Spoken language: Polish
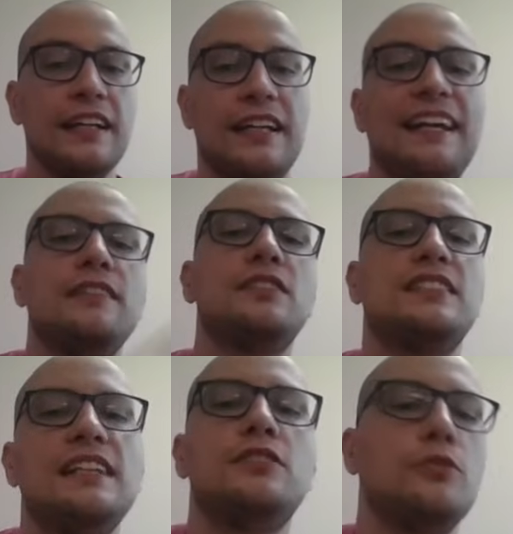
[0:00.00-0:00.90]
grając
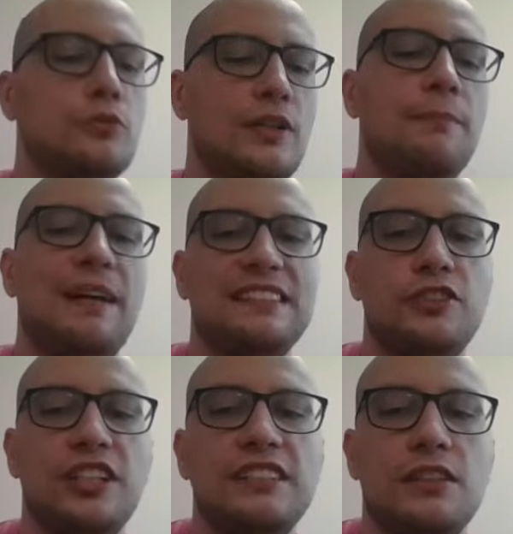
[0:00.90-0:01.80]
tę strukturę bardzo
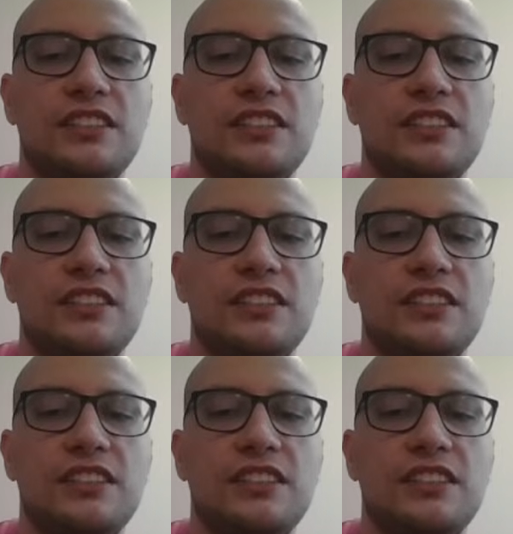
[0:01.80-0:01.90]
często